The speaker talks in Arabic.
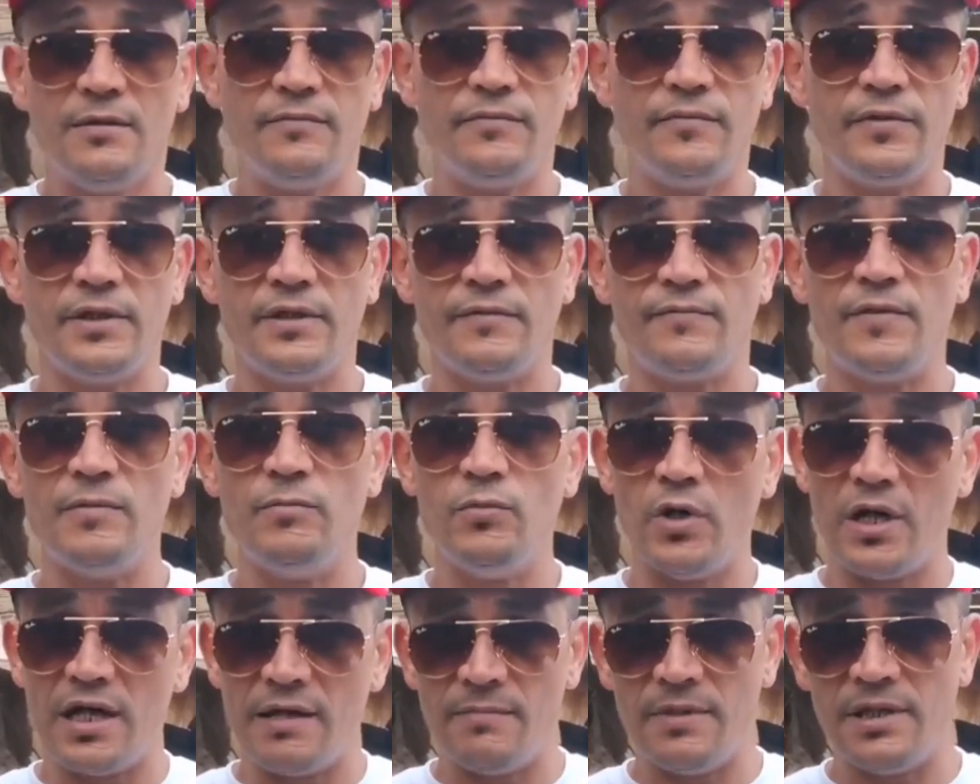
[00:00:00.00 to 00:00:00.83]
في, في
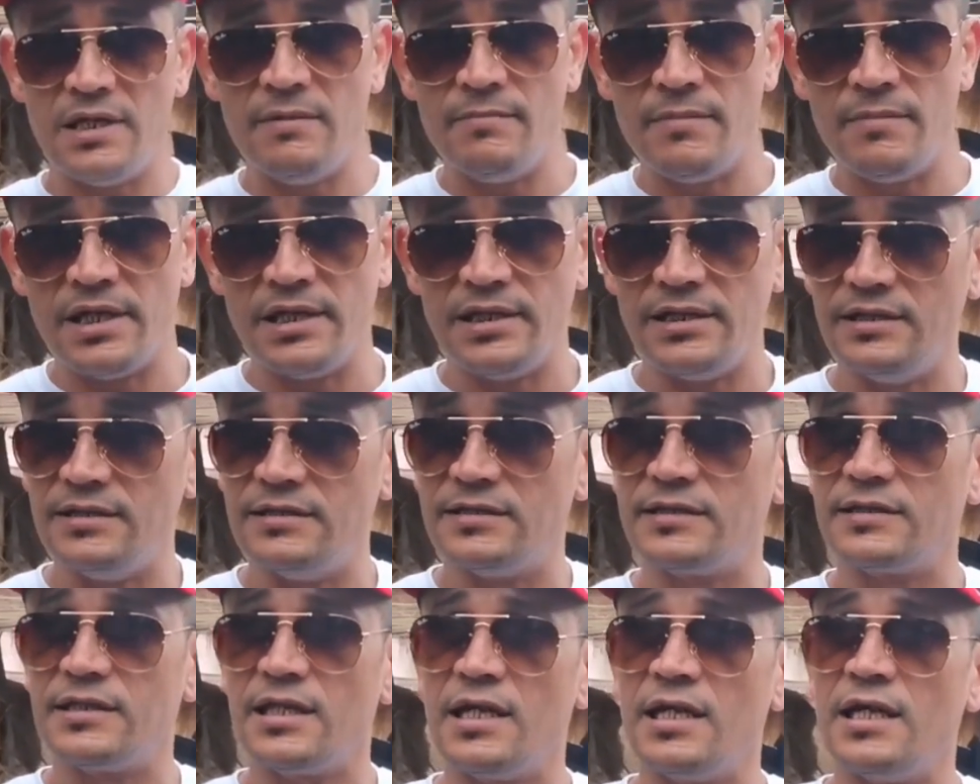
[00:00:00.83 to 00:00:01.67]
المعامله مع
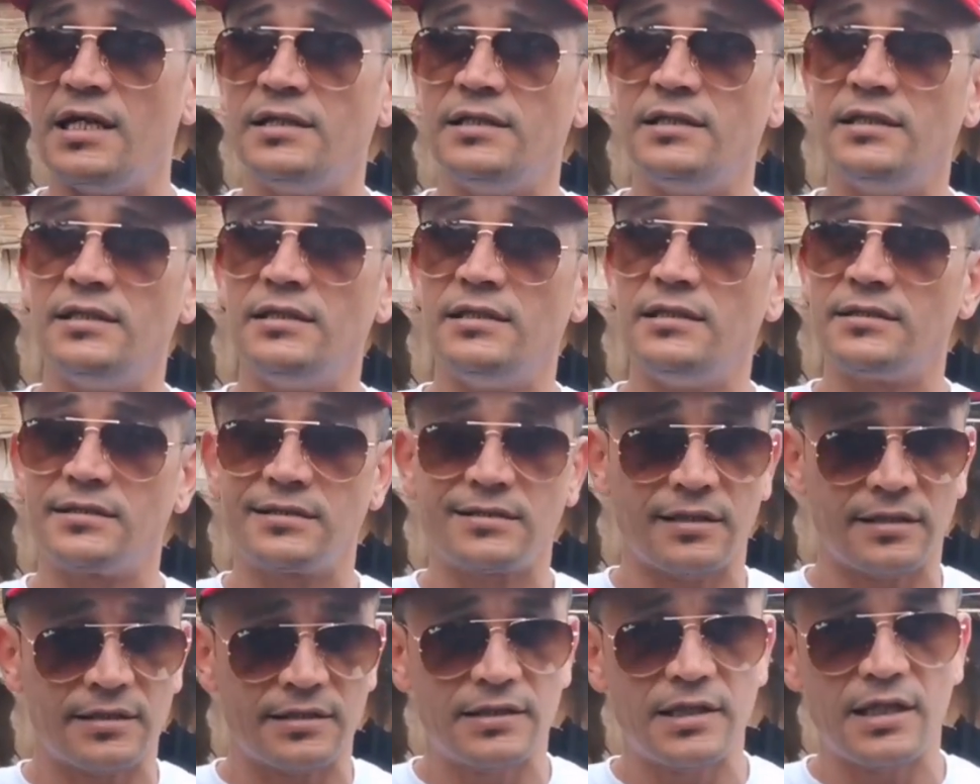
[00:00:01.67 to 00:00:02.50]
الانسان
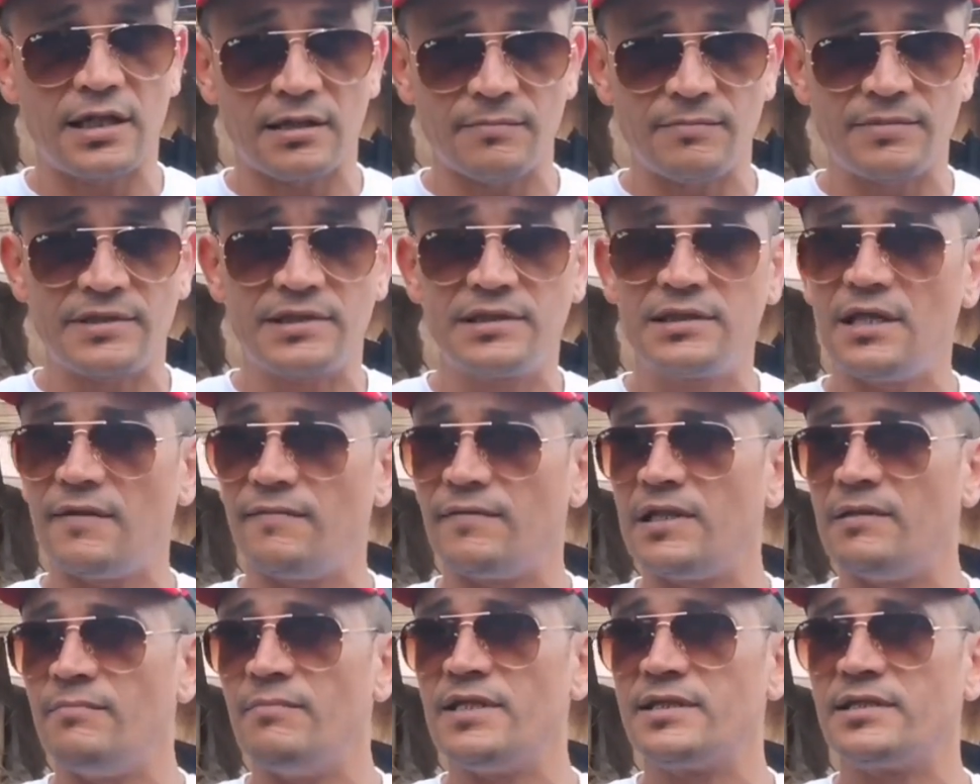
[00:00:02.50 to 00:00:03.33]
يصدق بزاف
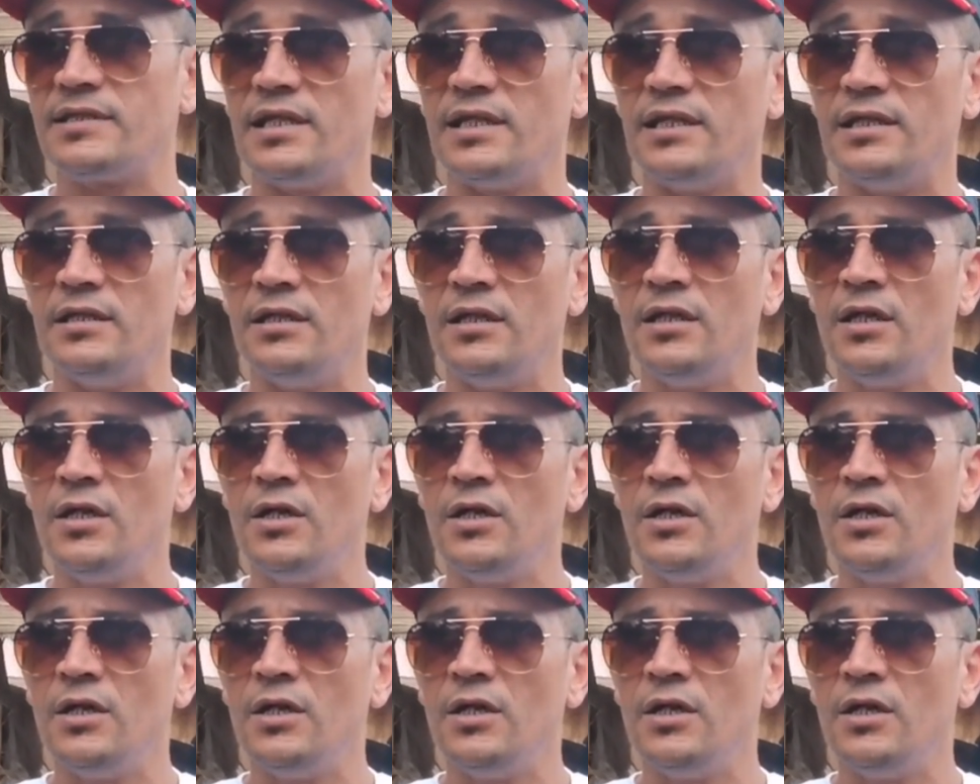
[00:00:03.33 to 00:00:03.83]
د المسائل